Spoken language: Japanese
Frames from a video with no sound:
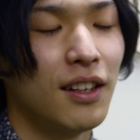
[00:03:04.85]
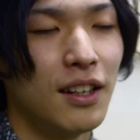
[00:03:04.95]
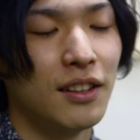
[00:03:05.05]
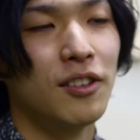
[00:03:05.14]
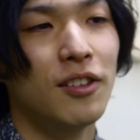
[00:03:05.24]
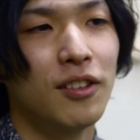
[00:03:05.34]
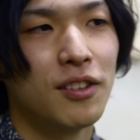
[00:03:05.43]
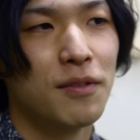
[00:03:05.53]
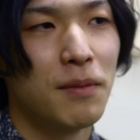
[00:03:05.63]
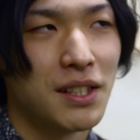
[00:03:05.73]
えっ
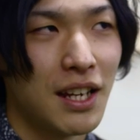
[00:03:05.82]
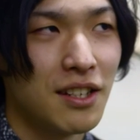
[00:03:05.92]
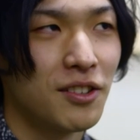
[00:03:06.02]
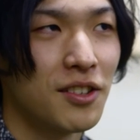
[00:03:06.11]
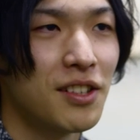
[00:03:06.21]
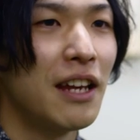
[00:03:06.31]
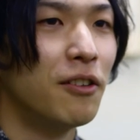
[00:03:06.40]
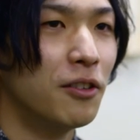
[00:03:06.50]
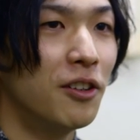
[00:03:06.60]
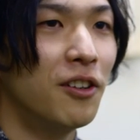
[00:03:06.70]
とまあ、最初と最
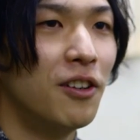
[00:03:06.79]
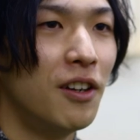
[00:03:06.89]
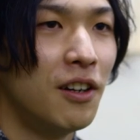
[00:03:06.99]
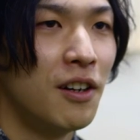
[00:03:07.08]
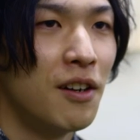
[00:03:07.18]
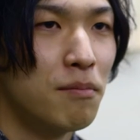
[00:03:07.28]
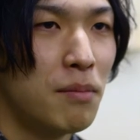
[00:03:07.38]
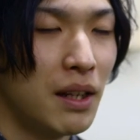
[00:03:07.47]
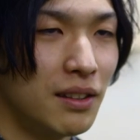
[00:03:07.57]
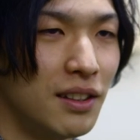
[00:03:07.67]
後の「
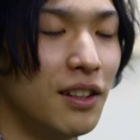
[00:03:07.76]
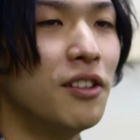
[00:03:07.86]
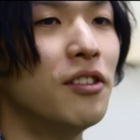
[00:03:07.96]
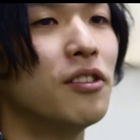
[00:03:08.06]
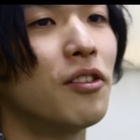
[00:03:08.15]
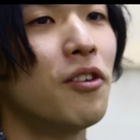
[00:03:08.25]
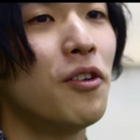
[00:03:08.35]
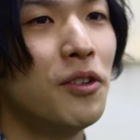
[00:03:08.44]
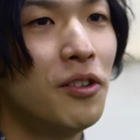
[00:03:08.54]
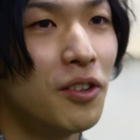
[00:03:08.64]
バン」っていうとこ
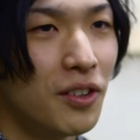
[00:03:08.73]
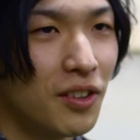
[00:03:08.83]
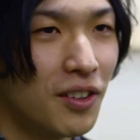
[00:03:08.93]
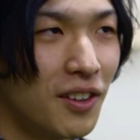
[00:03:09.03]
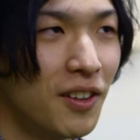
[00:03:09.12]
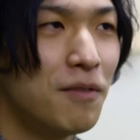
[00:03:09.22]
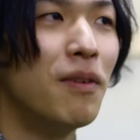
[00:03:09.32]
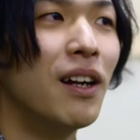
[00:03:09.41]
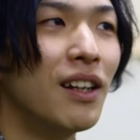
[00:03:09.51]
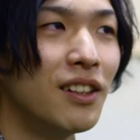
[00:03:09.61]
ろの、
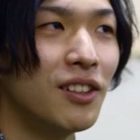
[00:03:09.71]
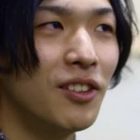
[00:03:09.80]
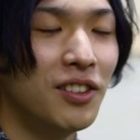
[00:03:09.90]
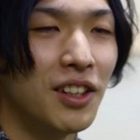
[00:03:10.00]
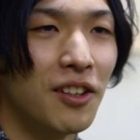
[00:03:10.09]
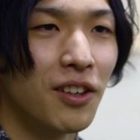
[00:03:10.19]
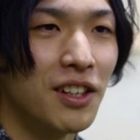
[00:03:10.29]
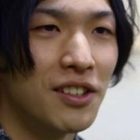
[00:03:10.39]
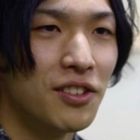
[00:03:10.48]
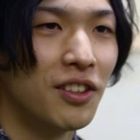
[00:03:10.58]
まあ、どういった表
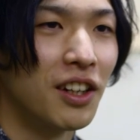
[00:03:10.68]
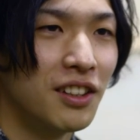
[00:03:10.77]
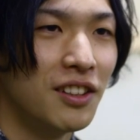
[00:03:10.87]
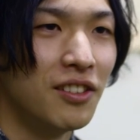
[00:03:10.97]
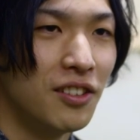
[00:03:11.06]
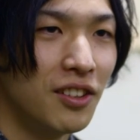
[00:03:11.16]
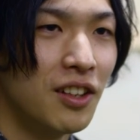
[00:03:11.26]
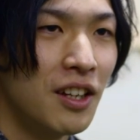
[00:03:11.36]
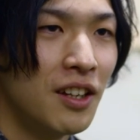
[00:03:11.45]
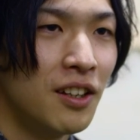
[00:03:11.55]
現するかっていう
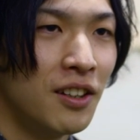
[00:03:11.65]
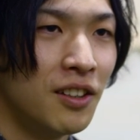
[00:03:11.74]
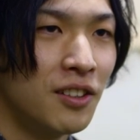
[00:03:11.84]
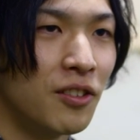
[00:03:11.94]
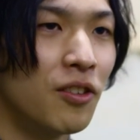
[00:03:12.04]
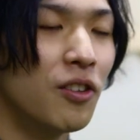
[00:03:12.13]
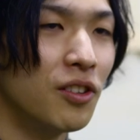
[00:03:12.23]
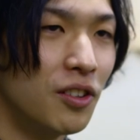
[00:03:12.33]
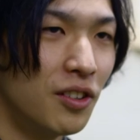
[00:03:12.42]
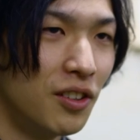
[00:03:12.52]
ところ
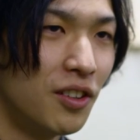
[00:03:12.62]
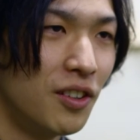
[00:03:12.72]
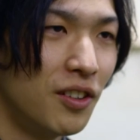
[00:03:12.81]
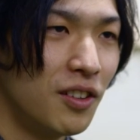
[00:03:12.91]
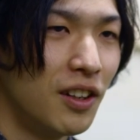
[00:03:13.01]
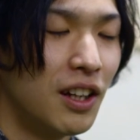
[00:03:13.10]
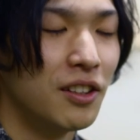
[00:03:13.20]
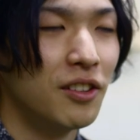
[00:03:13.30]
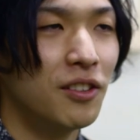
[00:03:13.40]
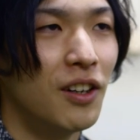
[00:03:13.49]
とあ
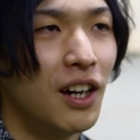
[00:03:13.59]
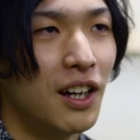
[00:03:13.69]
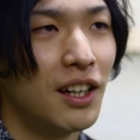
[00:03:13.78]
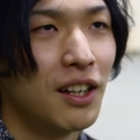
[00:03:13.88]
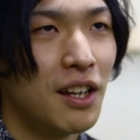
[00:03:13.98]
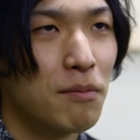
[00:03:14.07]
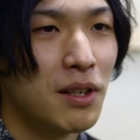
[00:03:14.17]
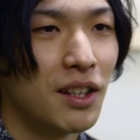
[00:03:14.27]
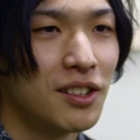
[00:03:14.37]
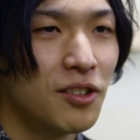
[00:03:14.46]
とはやっ
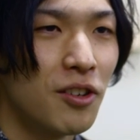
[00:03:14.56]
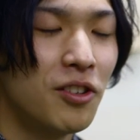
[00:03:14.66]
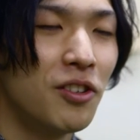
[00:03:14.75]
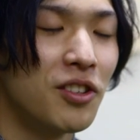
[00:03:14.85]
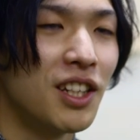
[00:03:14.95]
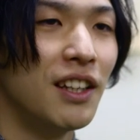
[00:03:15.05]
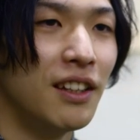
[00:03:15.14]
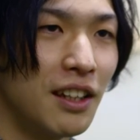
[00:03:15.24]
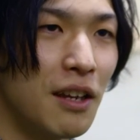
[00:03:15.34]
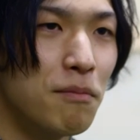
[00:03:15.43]
ぱすごい苦労したん
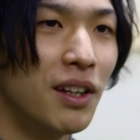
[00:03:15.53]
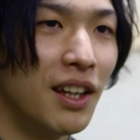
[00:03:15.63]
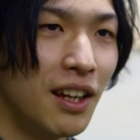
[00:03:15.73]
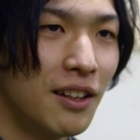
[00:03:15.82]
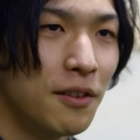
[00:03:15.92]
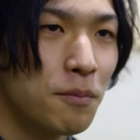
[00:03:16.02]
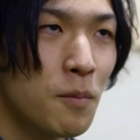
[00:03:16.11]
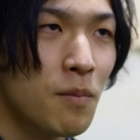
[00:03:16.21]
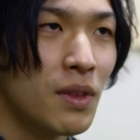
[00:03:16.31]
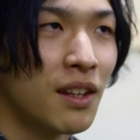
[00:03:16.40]
で現場で
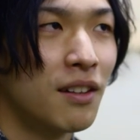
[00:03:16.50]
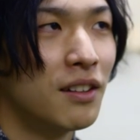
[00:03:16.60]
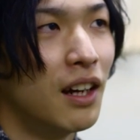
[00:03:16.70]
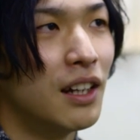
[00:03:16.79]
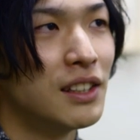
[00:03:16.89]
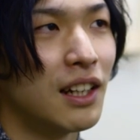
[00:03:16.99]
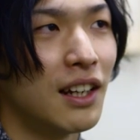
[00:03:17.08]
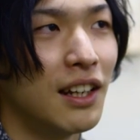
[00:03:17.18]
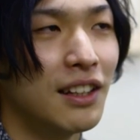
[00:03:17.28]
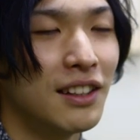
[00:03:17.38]
朝
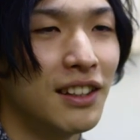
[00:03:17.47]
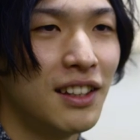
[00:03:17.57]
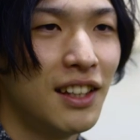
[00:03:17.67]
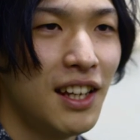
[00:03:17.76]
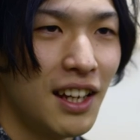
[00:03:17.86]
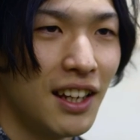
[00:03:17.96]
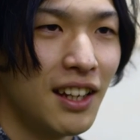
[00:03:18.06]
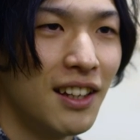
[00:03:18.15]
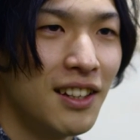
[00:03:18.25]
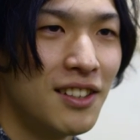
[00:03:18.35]
からやっ
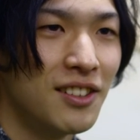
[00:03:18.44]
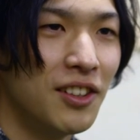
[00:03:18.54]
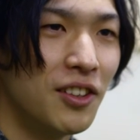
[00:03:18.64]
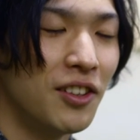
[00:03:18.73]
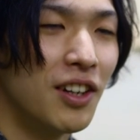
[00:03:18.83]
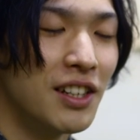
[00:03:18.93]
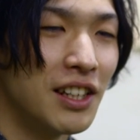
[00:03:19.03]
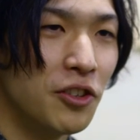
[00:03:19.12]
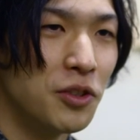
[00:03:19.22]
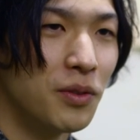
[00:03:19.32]
て次の日の
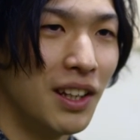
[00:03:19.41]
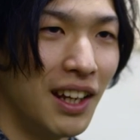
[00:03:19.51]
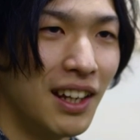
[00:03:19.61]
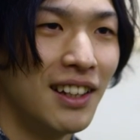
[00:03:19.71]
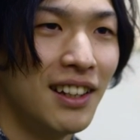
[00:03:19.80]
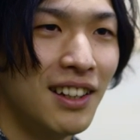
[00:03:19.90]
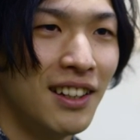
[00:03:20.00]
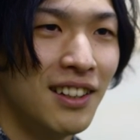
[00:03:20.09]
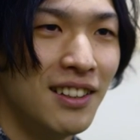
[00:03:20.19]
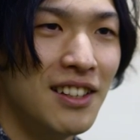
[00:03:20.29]
朝4時まで
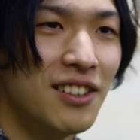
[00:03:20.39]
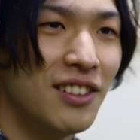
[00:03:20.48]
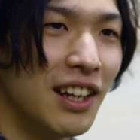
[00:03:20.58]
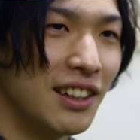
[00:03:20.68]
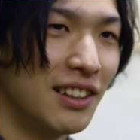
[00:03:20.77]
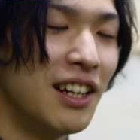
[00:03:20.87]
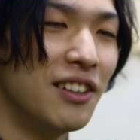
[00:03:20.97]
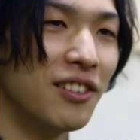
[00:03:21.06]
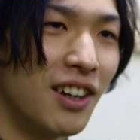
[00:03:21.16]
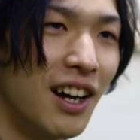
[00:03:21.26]
寝ずにやったり
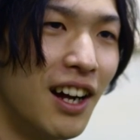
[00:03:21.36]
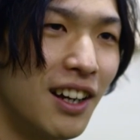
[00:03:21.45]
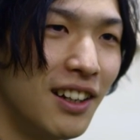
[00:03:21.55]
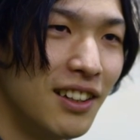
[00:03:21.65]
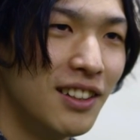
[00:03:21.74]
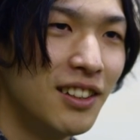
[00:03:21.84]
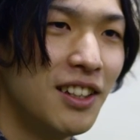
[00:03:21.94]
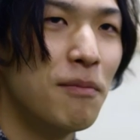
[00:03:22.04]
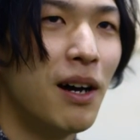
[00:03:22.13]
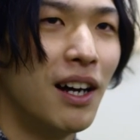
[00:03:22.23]
とか
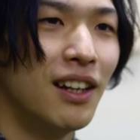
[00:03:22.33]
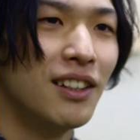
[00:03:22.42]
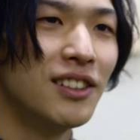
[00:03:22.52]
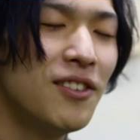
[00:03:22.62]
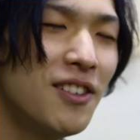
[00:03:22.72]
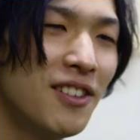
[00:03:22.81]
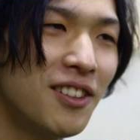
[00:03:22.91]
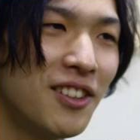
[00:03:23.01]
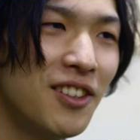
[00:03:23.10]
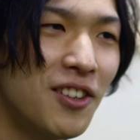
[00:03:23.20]
でまあそうい
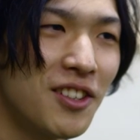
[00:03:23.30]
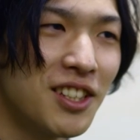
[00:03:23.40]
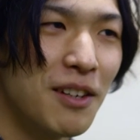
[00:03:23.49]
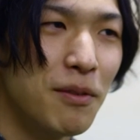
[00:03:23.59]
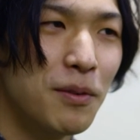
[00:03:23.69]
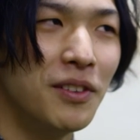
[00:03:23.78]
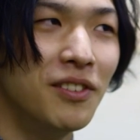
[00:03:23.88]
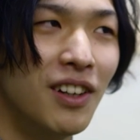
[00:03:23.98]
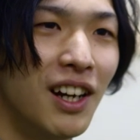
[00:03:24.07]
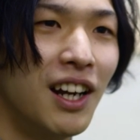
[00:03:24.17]
う苦労した部
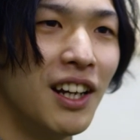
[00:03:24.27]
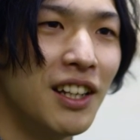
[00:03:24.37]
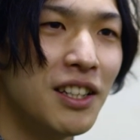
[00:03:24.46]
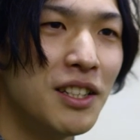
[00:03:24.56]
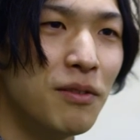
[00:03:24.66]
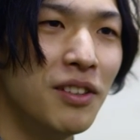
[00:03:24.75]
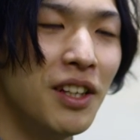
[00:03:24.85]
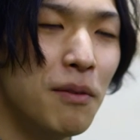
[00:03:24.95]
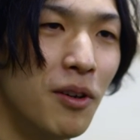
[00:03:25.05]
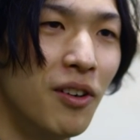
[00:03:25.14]
分は自分
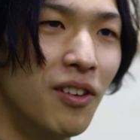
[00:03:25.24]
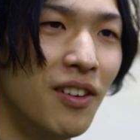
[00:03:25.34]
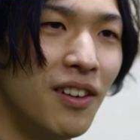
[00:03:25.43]
でも